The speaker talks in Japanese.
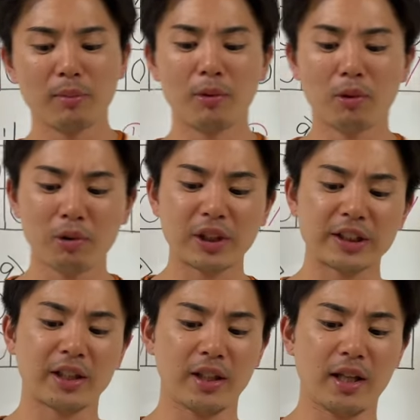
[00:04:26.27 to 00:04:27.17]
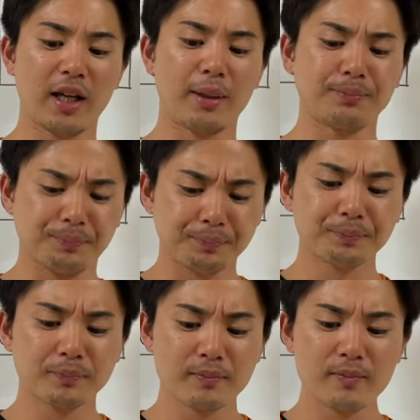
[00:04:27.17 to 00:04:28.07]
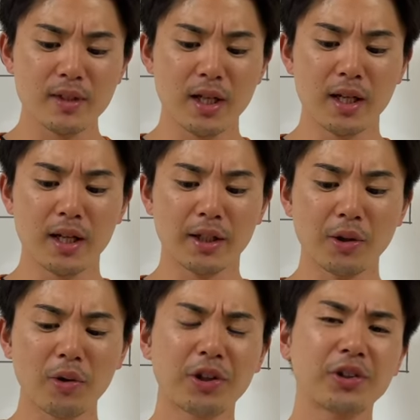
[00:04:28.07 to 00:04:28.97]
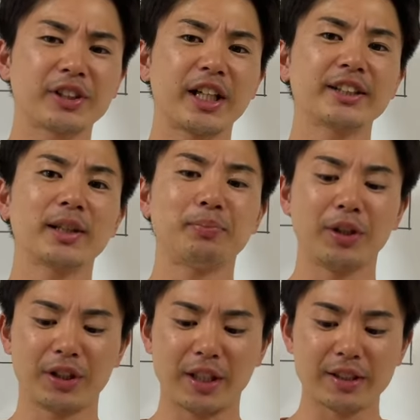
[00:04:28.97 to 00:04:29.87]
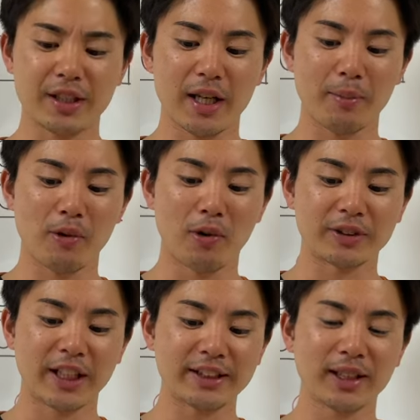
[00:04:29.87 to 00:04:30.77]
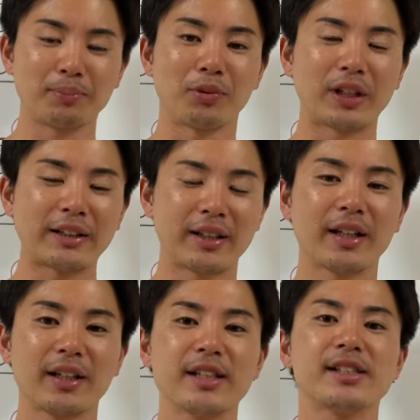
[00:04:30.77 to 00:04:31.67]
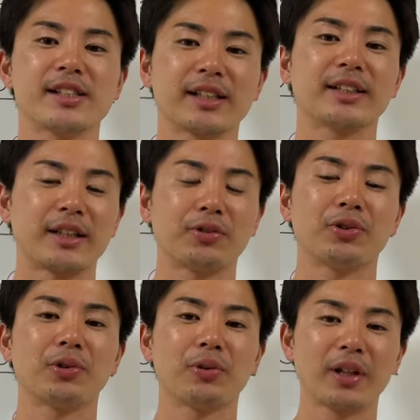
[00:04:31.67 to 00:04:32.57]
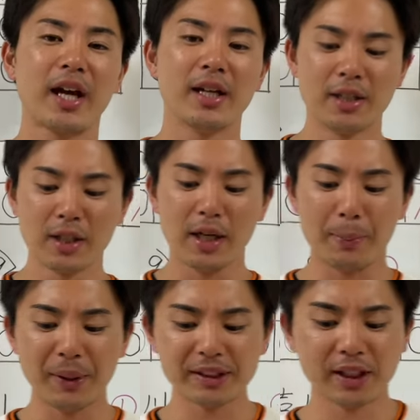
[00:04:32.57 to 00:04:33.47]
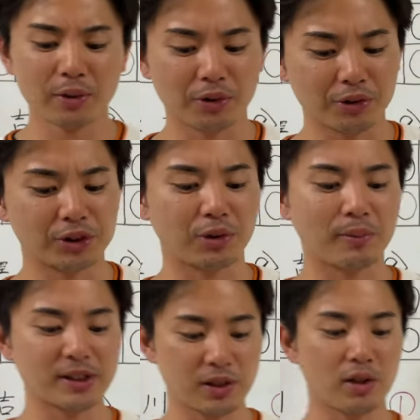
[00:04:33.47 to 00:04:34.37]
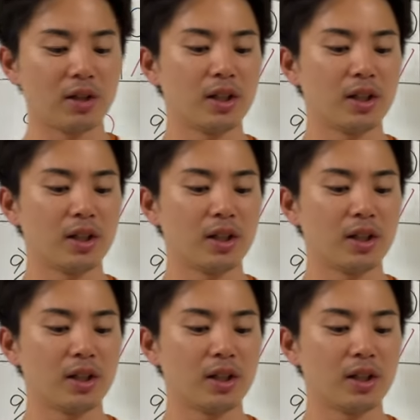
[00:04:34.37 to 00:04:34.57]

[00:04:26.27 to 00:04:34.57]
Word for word: もうこの打席でね、えー、4球チェンジアップいってですね、もうチェンジアップを徹底的に意識させてというところで、えー、ピッチャーゴロに打ち取りますと。